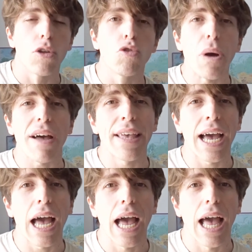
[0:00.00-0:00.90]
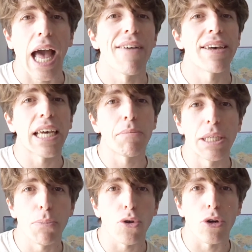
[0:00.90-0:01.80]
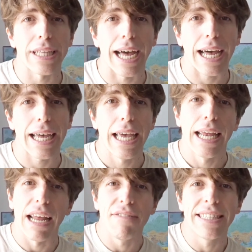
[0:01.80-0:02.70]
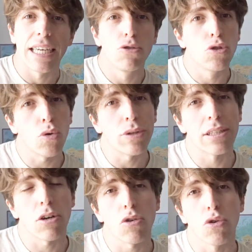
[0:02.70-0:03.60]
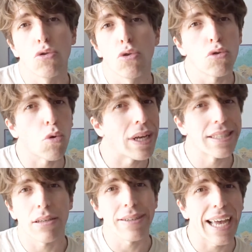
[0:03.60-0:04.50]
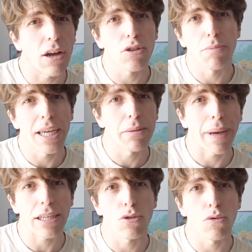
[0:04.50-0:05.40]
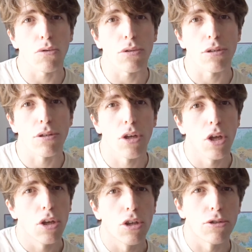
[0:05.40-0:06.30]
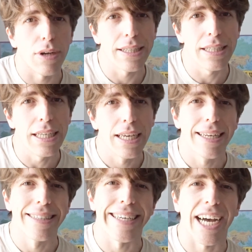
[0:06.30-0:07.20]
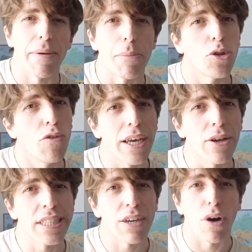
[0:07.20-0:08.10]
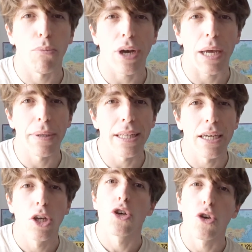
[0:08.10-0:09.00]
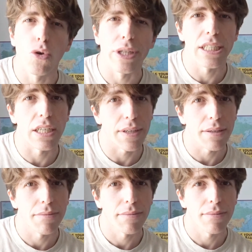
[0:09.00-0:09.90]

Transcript: nous parvient avec un petit peu de retard, la vitesse du son n'étant que de 340 mètres par seconde. Cela dit, c'est quand même 2,5 fois plus rapide que le TGV.